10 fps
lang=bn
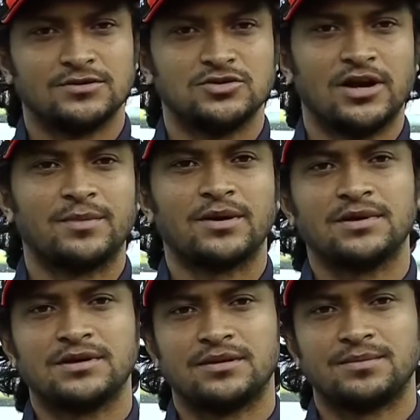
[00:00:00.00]
যদি আমরা
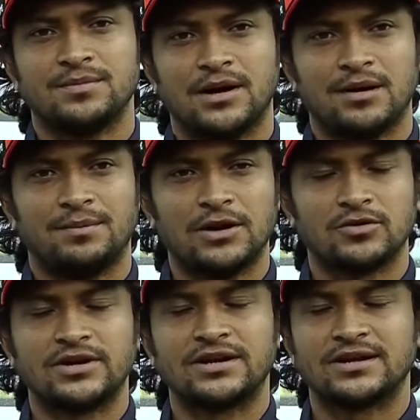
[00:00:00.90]
আমাদের ভালো
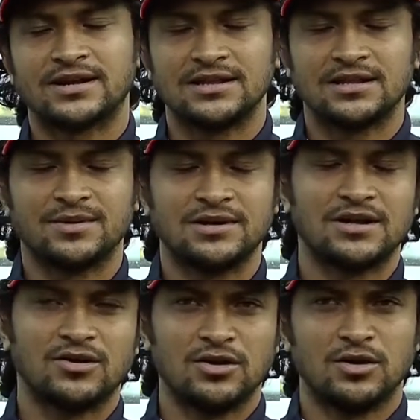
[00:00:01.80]
ক্রিকেটটা খেলতে পারি
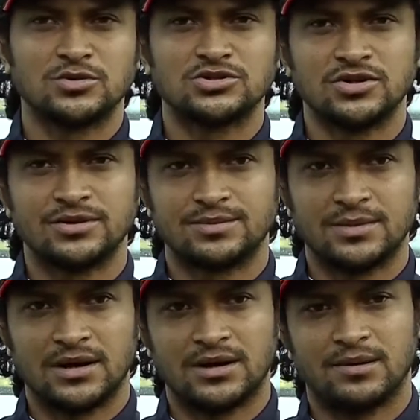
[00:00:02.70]
তাহলে অবশ্যই
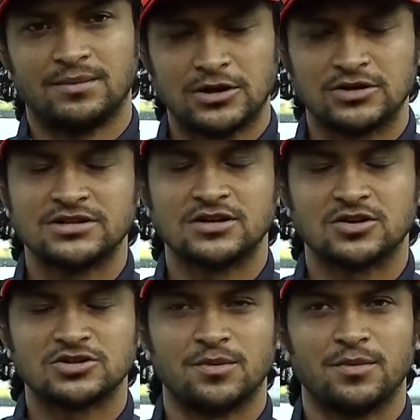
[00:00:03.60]
ভালো রেজাল্ট
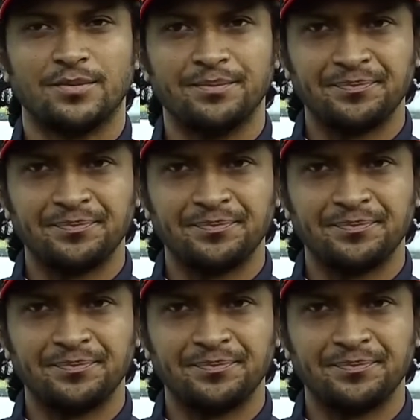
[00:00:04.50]
করা সম্ভব